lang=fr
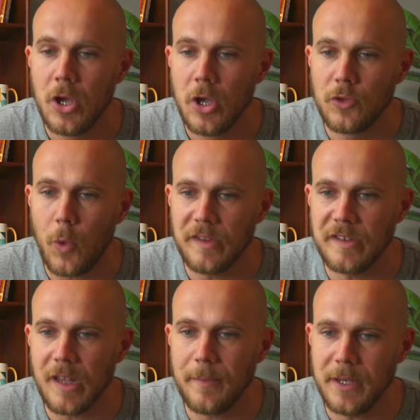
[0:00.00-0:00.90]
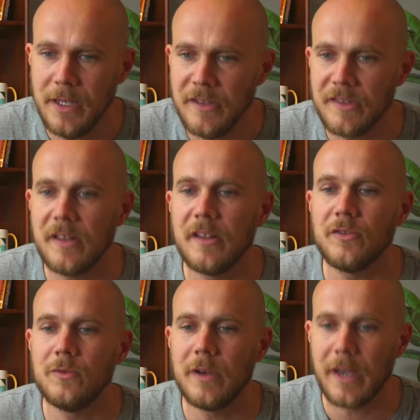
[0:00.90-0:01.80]
Trois étapes,
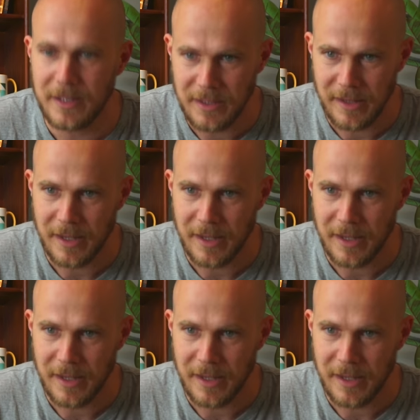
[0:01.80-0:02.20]
initialisation, hérédité,